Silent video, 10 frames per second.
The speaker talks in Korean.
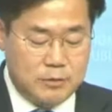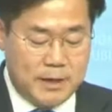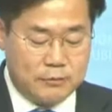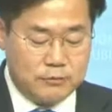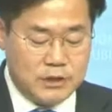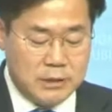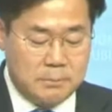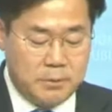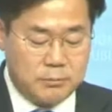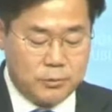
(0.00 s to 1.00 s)
바꾸는
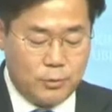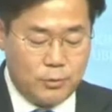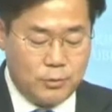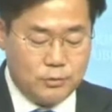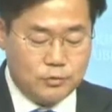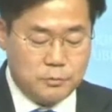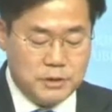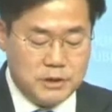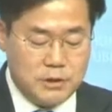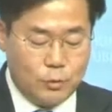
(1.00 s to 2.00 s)
입법으로
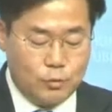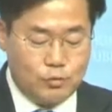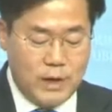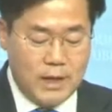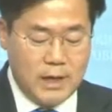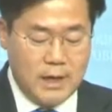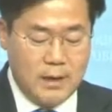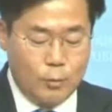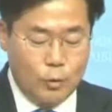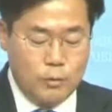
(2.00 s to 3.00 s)
국민의 요구에
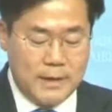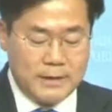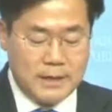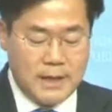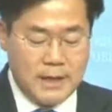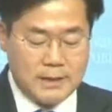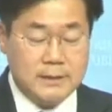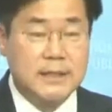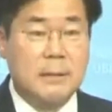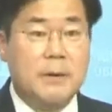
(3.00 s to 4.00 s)
올바르게
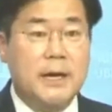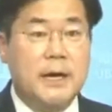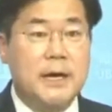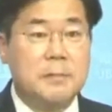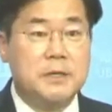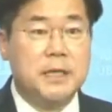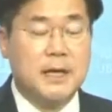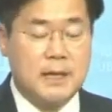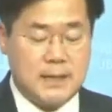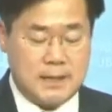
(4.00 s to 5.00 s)
응답해야
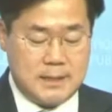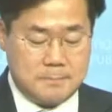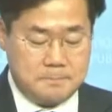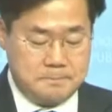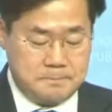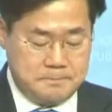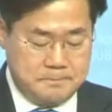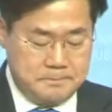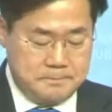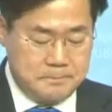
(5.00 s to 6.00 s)
합니다.
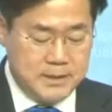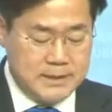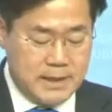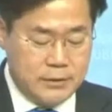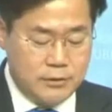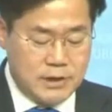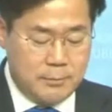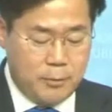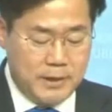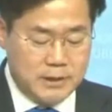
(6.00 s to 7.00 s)
민생경제
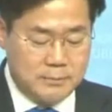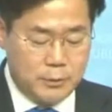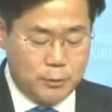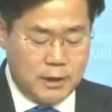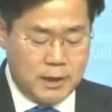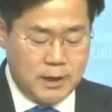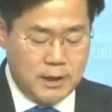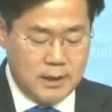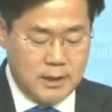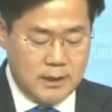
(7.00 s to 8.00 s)
법안을 비롯해
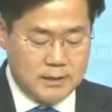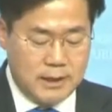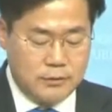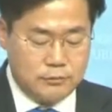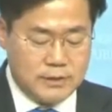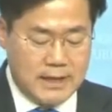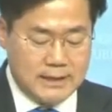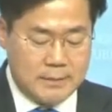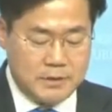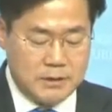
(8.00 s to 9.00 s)
제주
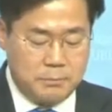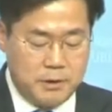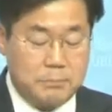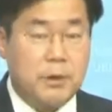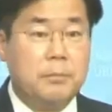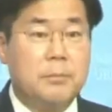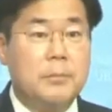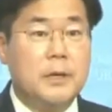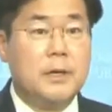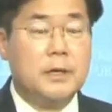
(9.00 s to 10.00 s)
4.3 특별법,
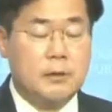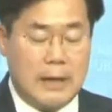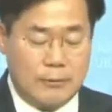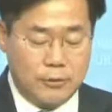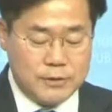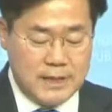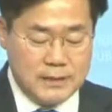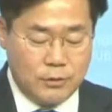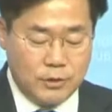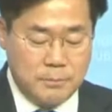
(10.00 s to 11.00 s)
과거사
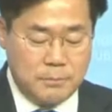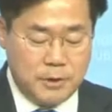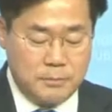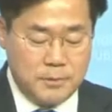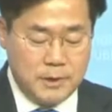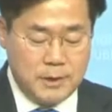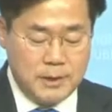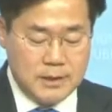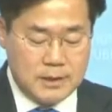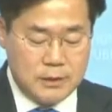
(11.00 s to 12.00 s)
정리법,
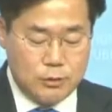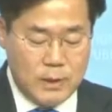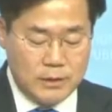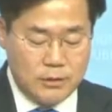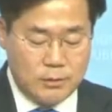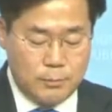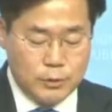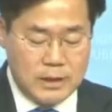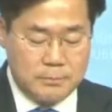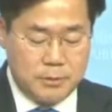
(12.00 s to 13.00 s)
기초학력
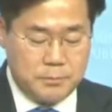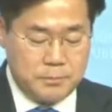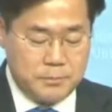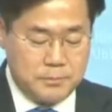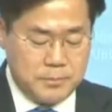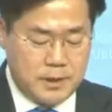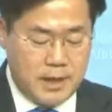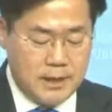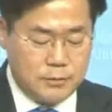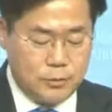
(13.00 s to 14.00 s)
보장법,
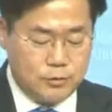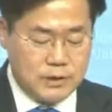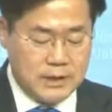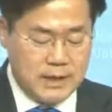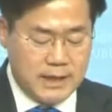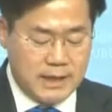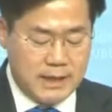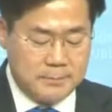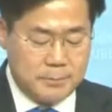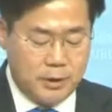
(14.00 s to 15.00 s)
대양교육기관에
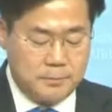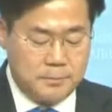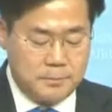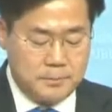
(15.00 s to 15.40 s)
관한 법,